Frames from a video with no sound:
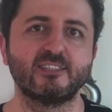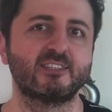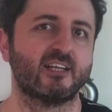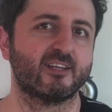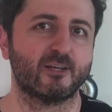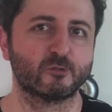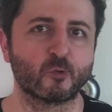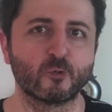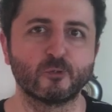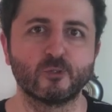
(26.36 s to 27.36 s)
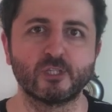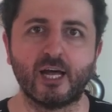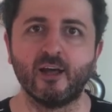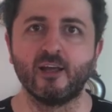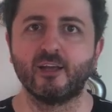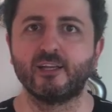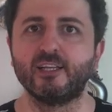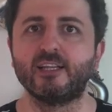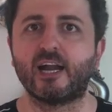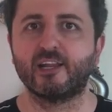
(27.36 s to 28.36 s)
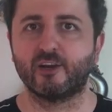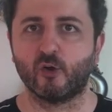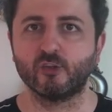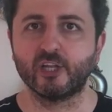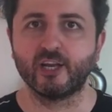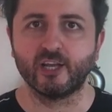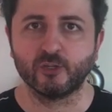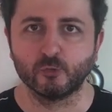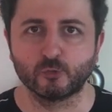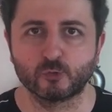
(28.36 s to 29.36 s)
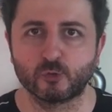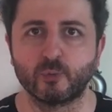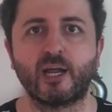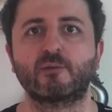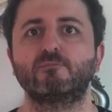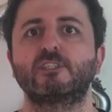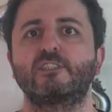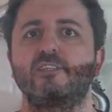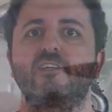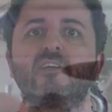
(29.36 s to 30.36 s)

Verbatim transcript: insanlara sorulduğunda liderleri onları yüzüstü bırakmıştı.